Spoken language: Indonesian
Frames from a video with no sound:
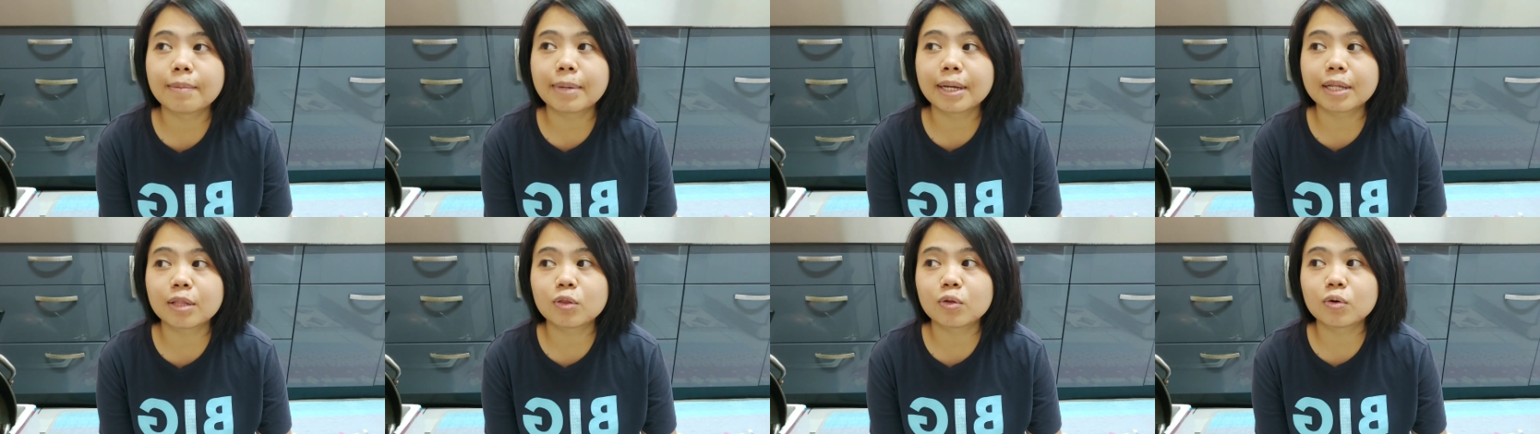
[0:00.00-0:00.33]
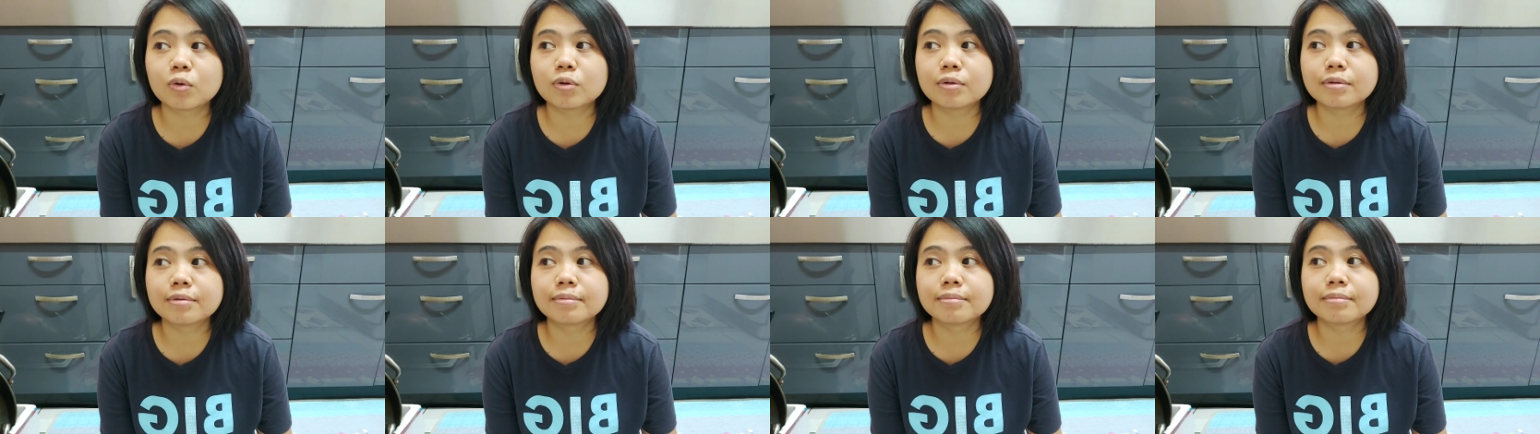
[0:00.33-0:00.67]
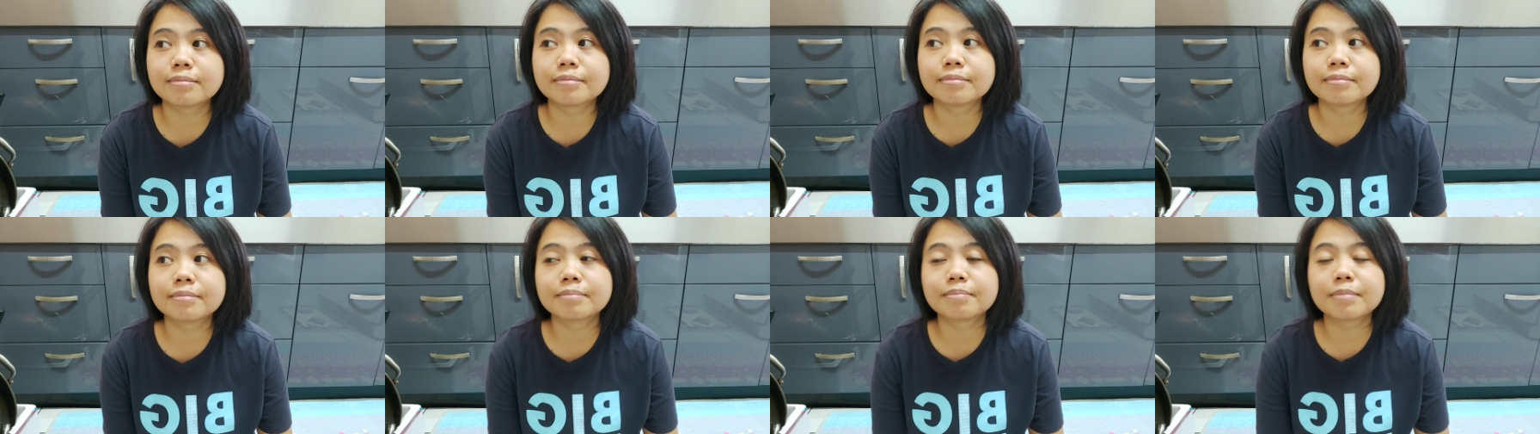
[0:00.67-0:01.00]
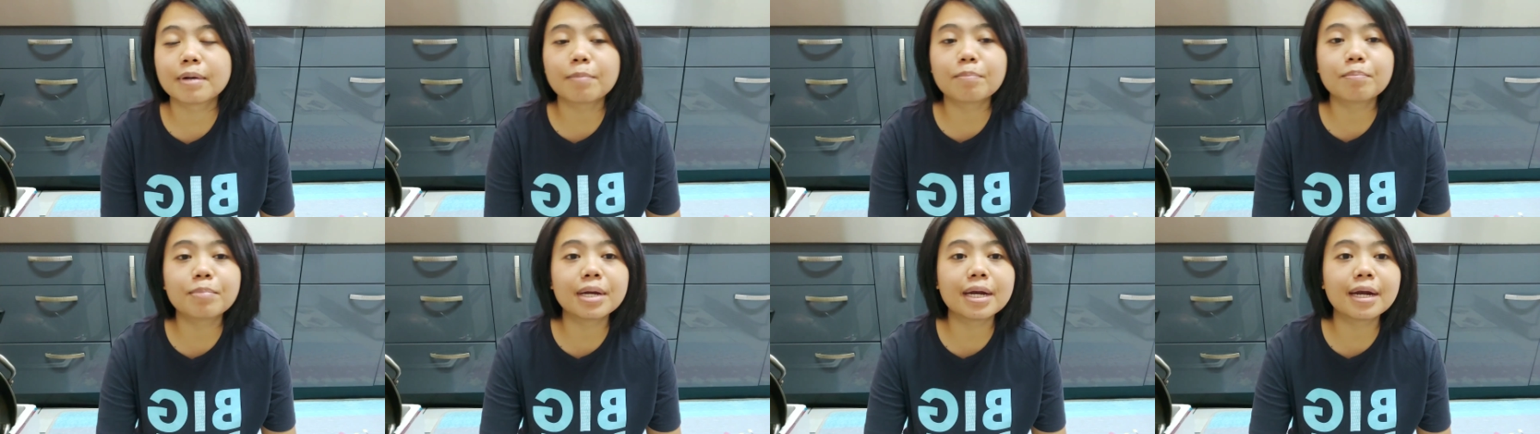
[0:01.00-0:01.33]
apa itu
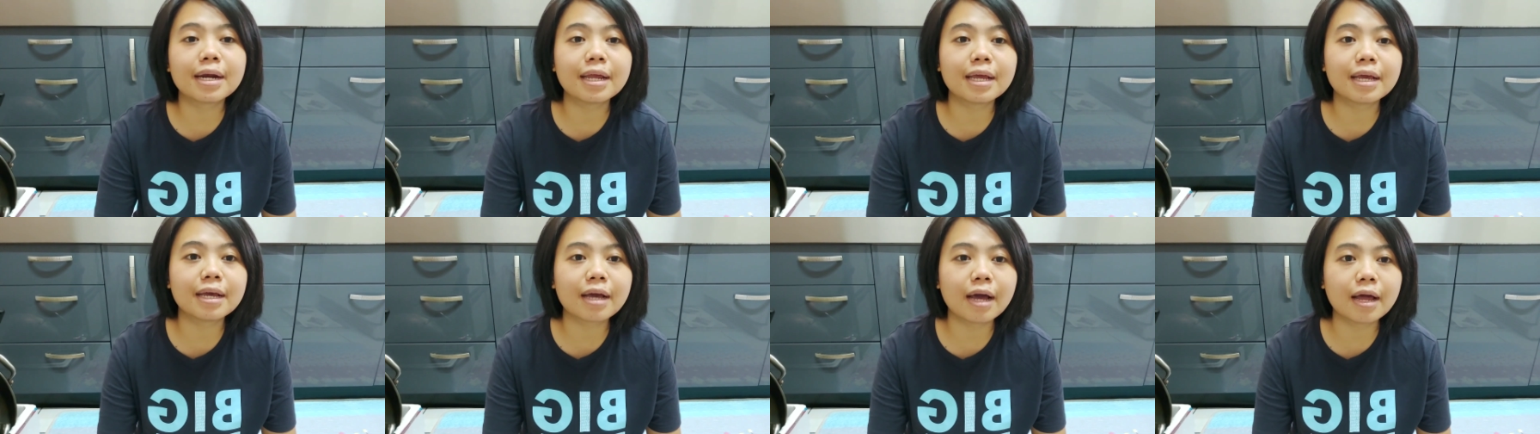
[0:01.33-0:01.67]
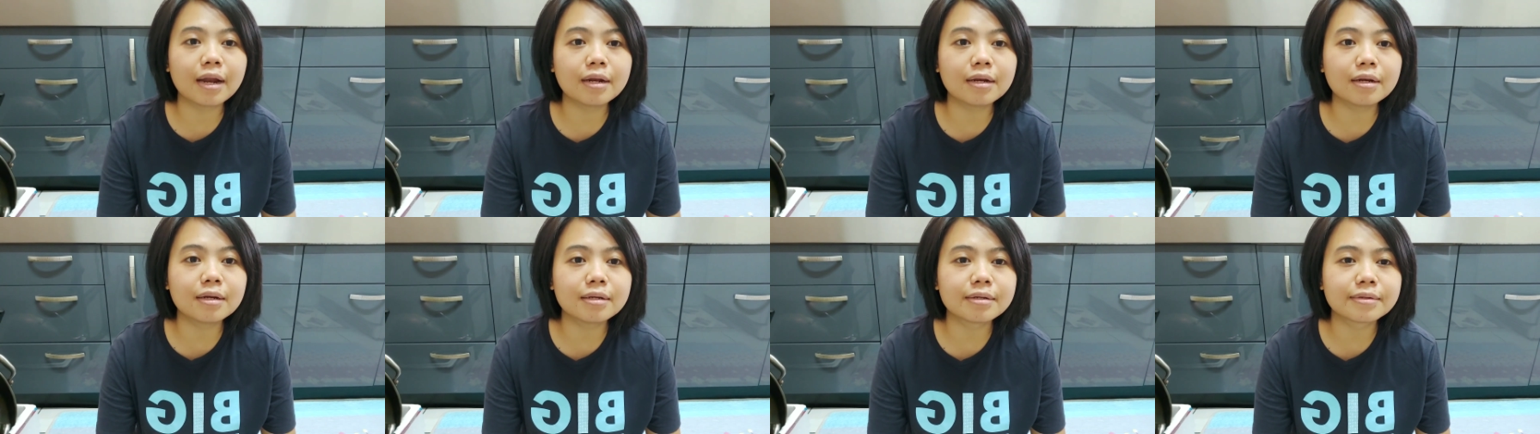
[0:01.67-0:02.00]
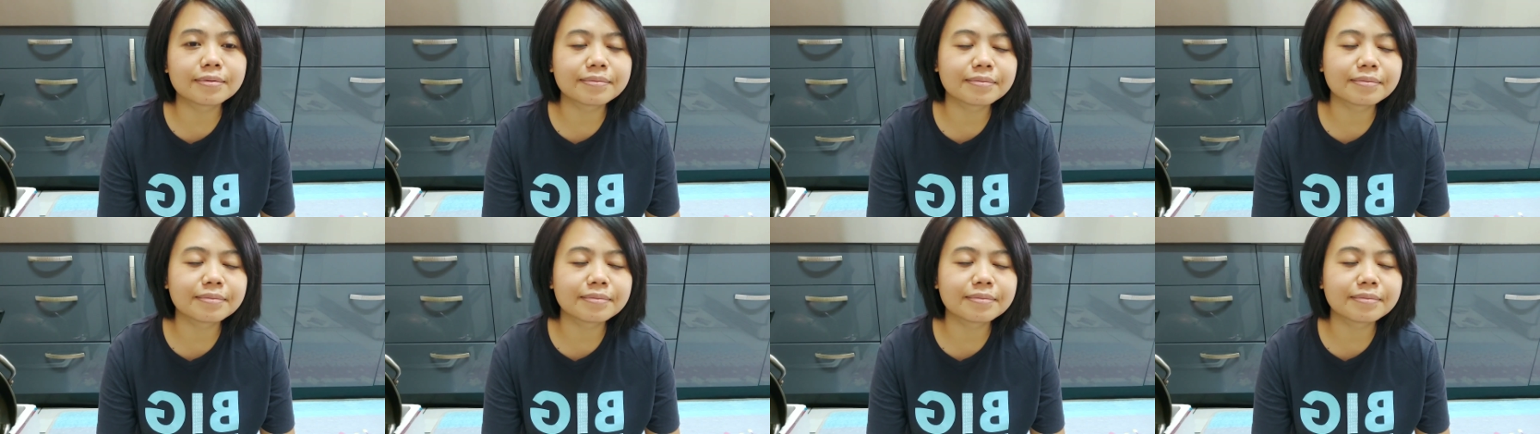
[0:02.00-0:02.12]
memberikan